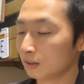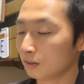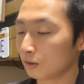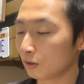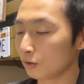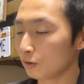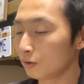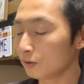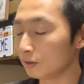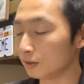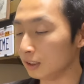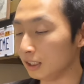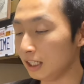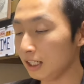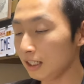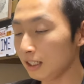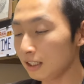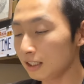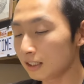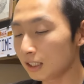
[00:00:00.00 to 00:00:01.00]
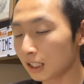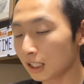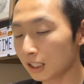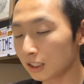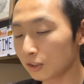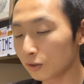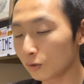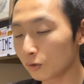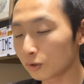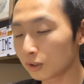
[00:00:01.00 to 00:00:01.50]
という
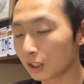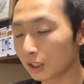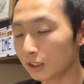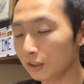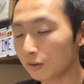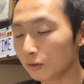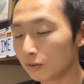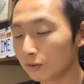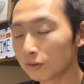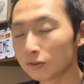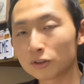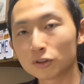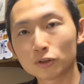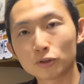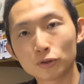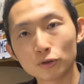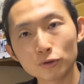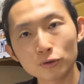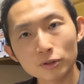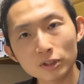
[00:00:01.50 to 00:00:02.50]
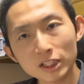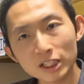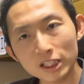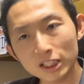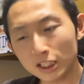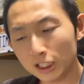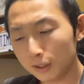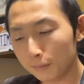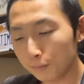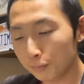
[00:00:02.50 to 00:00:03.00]
レーザー照射による
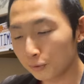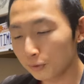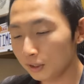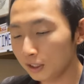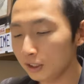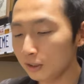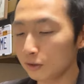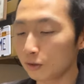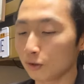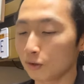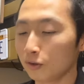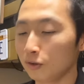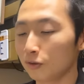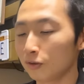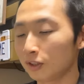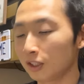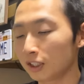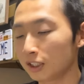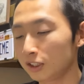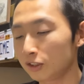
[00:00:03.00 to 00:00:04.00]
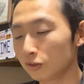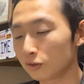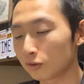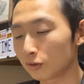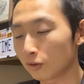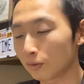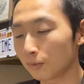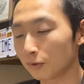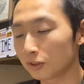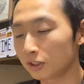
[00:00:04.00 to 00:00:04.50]
3D プリントのような技
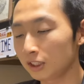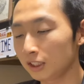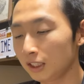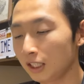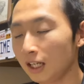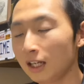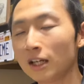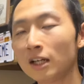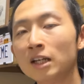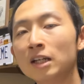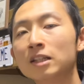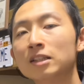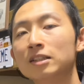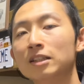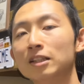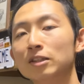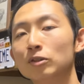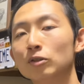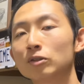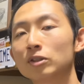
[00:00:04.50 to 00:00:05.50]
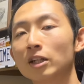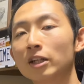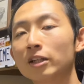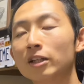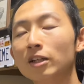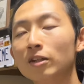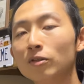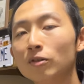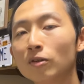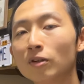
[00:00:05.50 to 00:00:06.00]
術を用いて製造され
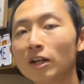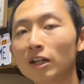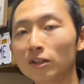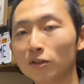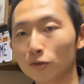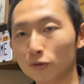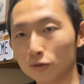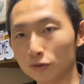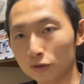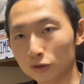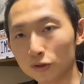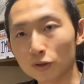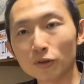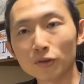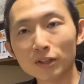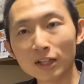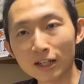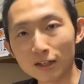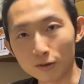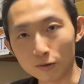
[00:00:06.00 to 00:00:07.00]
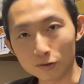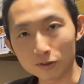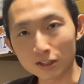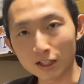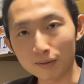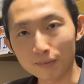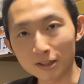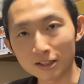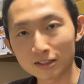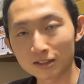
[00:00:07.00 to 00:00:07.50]
ているのが特徴でご
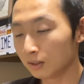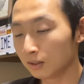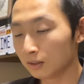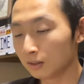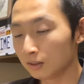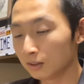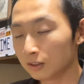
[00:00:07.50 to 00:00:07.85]
ざいます。